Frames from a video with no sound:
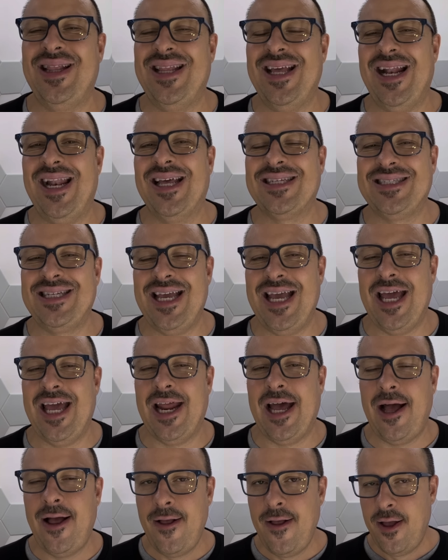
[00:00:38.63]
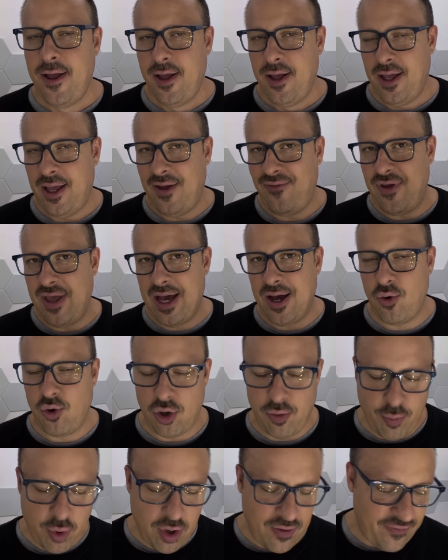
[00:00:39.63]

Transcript: della sera e vi auguro buon